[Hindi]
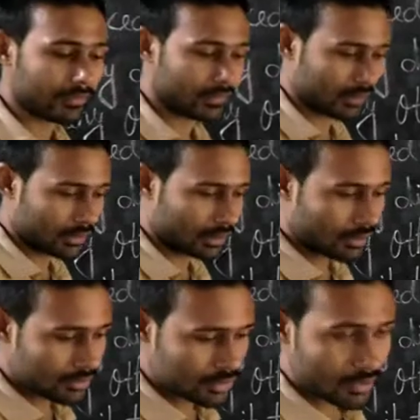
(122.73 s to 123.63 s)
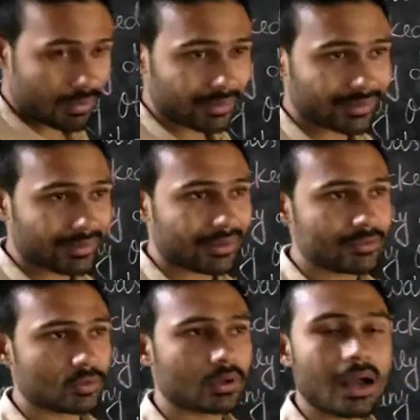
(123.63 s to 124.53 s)
सीखी सेवा करने का
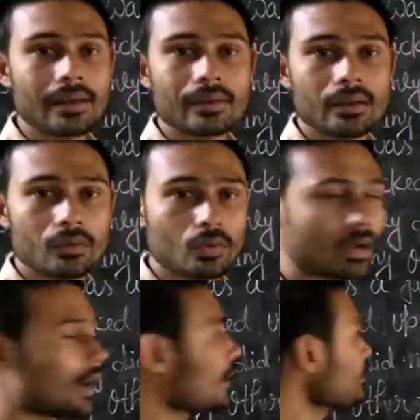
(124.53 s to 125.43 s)
जो कार्य है वो कहाँ